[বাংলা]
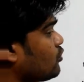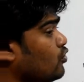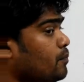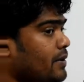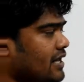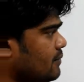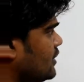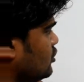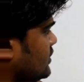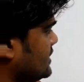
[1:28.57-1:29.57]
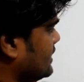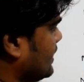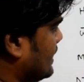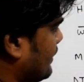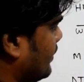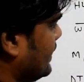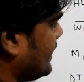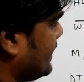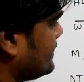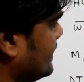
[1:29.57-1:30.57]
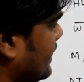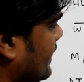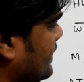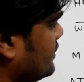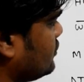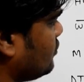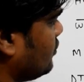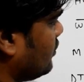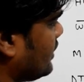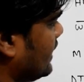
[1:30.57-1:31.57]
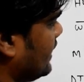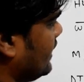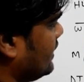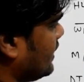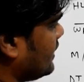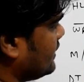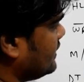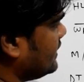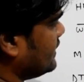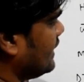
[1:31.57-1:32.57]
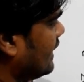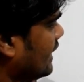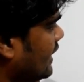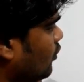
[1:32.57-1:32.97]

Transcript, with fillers: কোন পিনের মাধ্যমে সিগনাল দেওয়া হয় এই যে এইসও এল ডি এই